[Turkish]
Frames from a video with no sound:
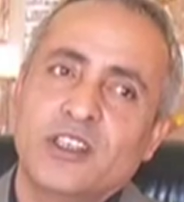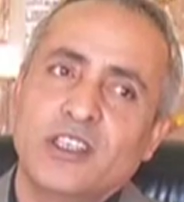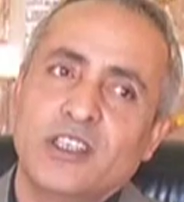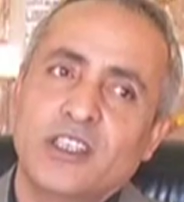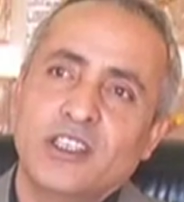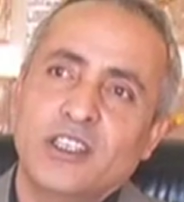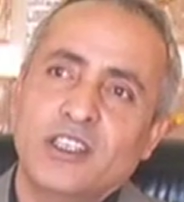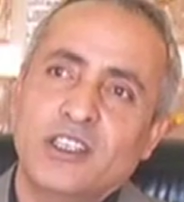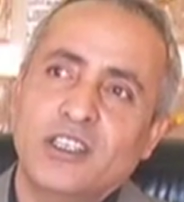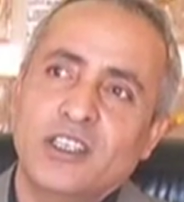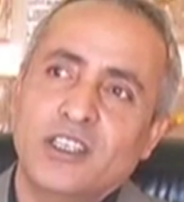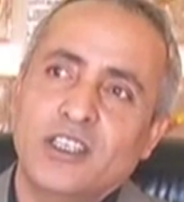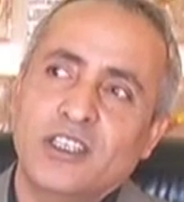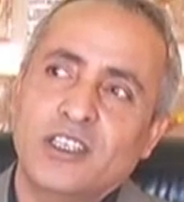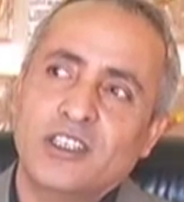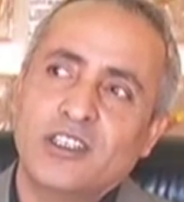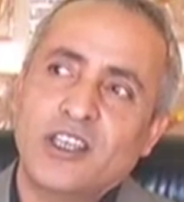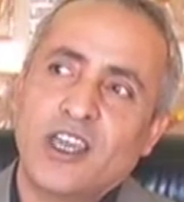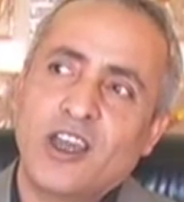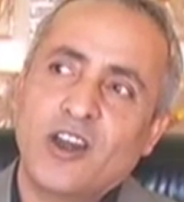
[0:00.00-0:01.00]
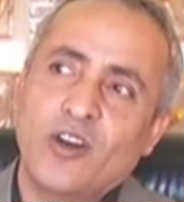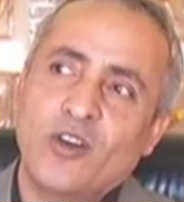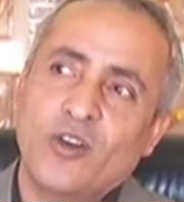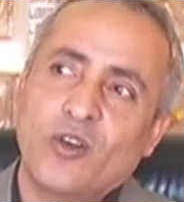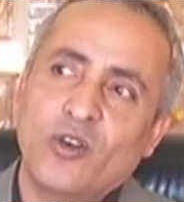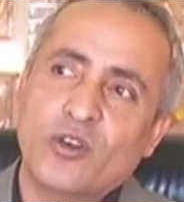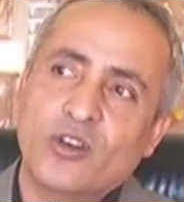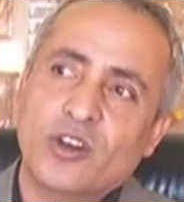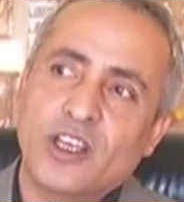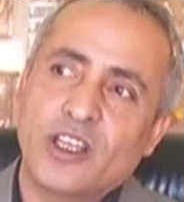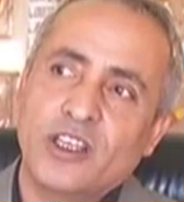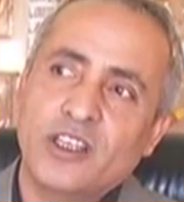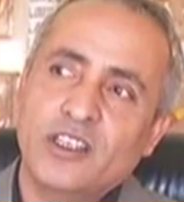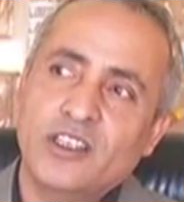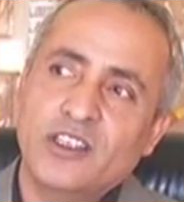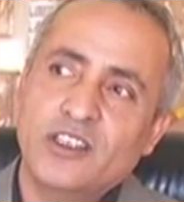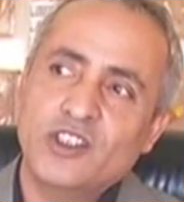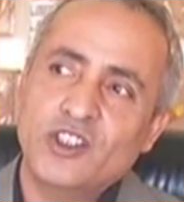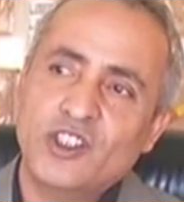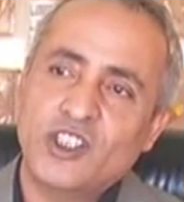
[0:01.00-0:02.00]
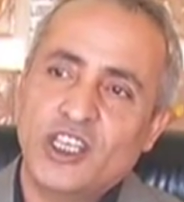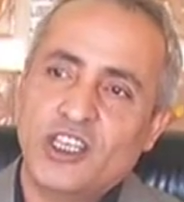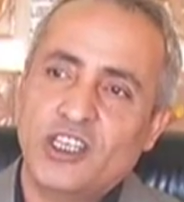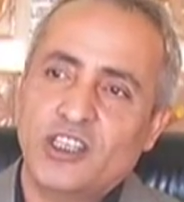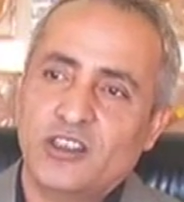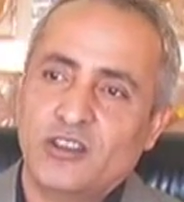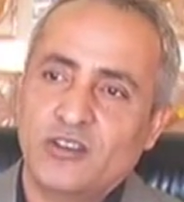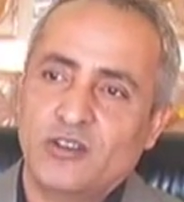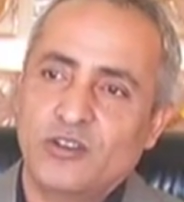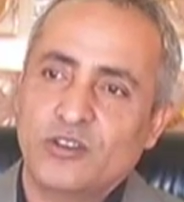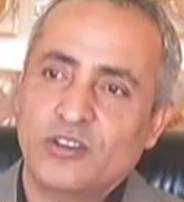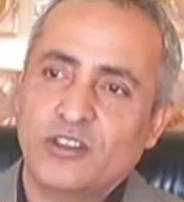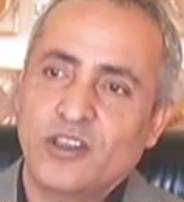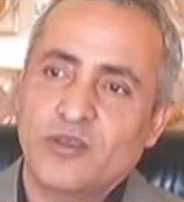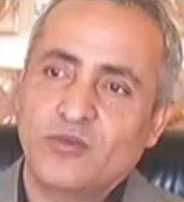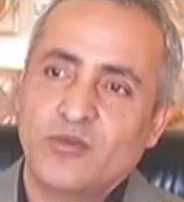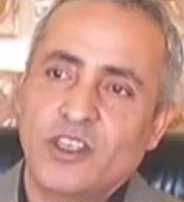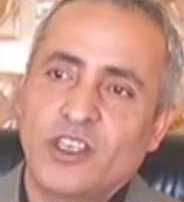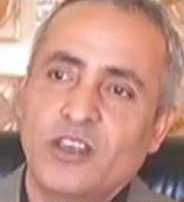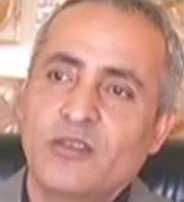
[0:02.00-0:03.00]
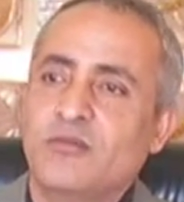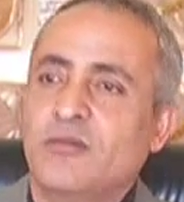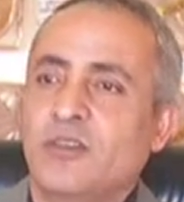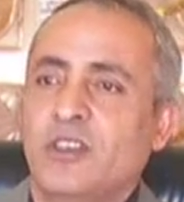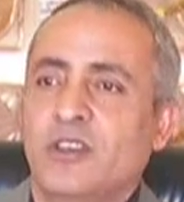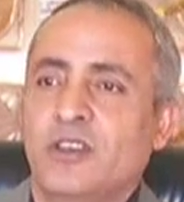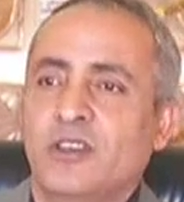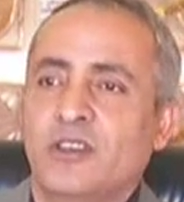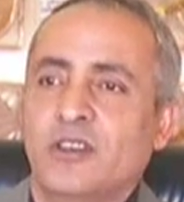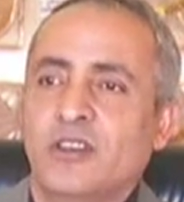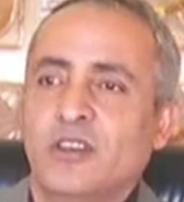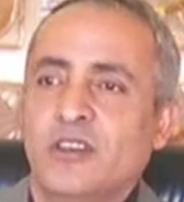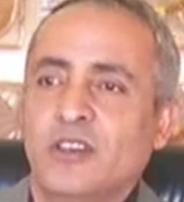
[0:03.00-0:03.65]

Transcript: e, daha organik, hijyenik ortamda yapmaya